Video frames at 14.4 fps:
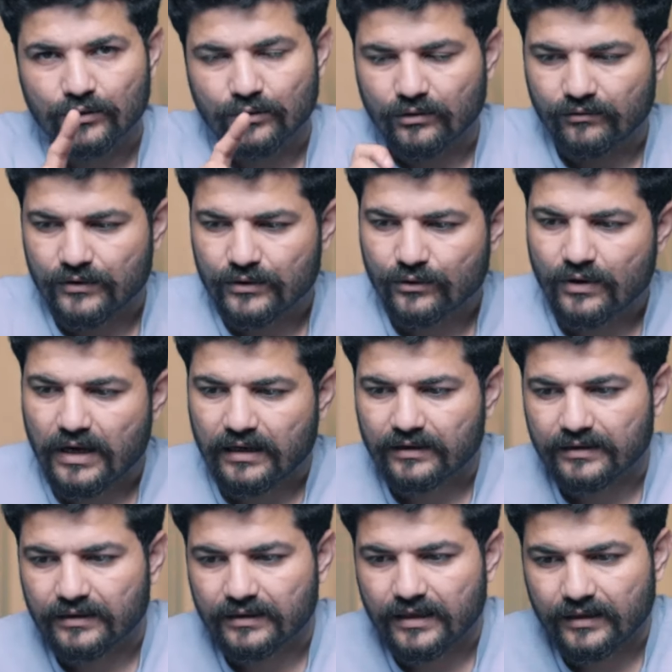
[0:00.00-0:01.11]
तो इस वीडियो को आखिर
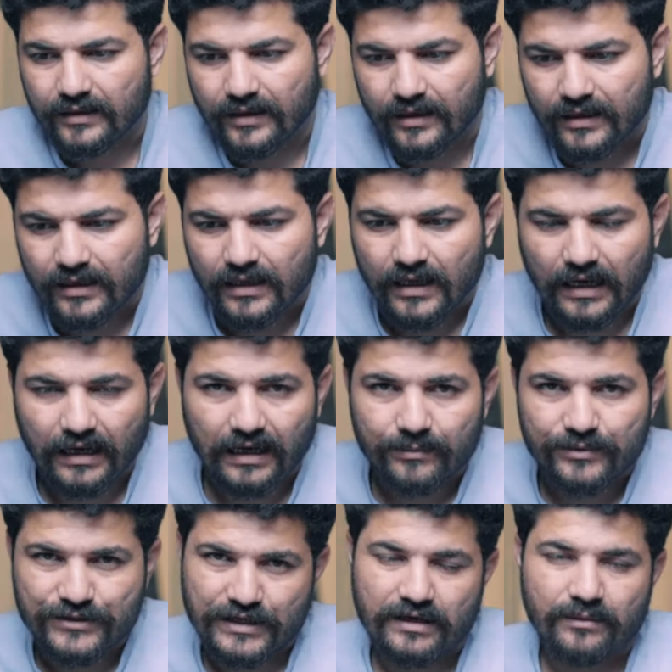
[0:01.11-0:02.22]
तक देखते रहें अगर आप
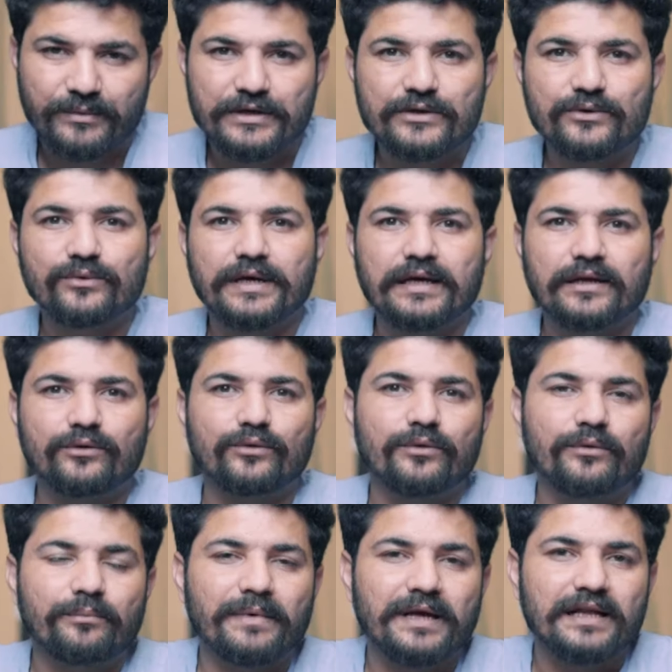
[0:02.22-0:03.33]
इस चैनल पर न्यू हैं तो
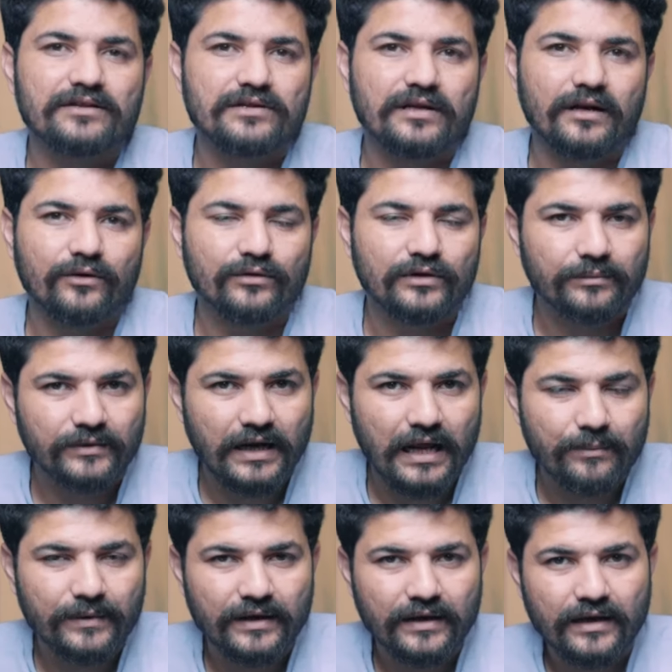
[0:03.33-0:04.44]
मेरे इस चैनल को
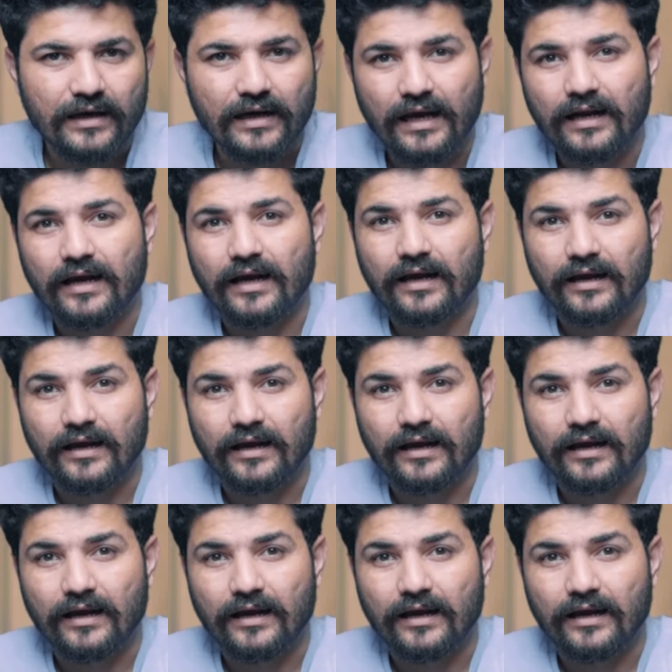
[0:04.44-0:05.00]
सब्सक्राइब करें अगर